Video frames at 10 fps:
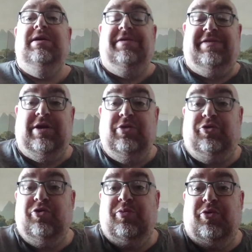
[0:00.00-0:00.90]
Salut
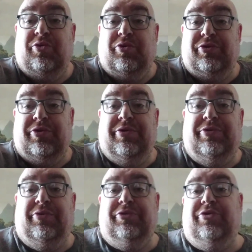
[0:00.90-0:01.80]
tout le monde euh,
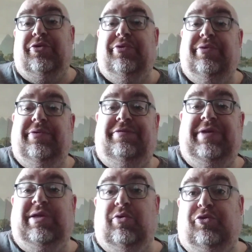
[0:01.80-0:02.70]
Donc, euh,
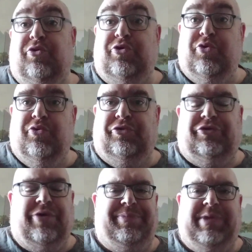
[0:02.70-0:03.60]
vidéo de
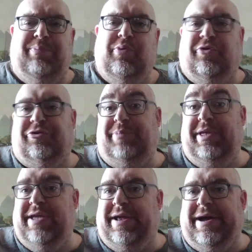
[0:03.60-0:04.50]
news un petit peu en
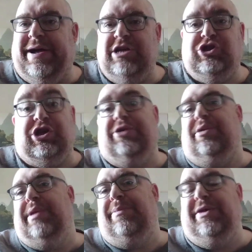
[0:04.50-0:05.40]
speed et à l'arrache, hein,
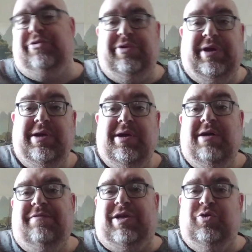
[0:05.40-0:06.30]
comme d'habitude.
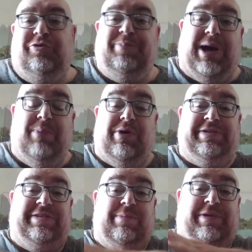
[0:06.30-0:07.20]
Enfin, news par rapport à
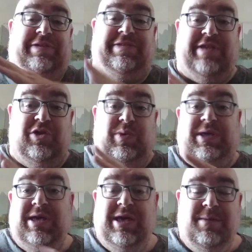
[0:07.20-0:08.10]
ce qui s'est passé cette
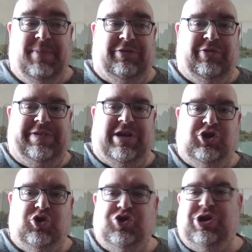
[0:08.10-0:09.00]
nuit. Parce que ça
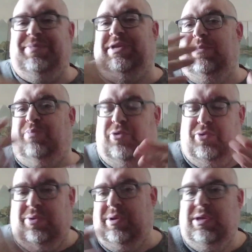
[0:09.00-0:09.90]
change un petit
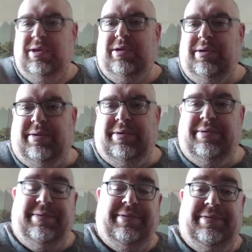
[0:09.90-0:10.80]
peu
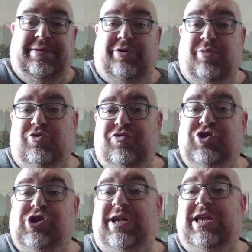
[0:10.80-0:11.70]
euh, comment je
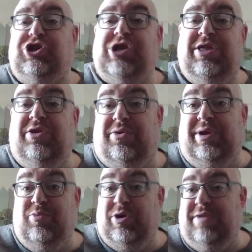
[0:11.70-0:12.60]
vais gérer la chaîne
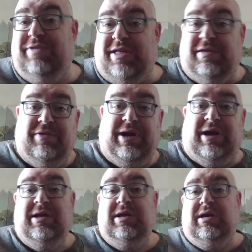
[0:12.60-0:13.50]
dans les mois qui viennent.
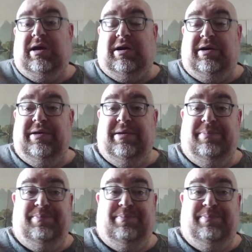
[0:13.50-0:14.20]
Voilà. Alors,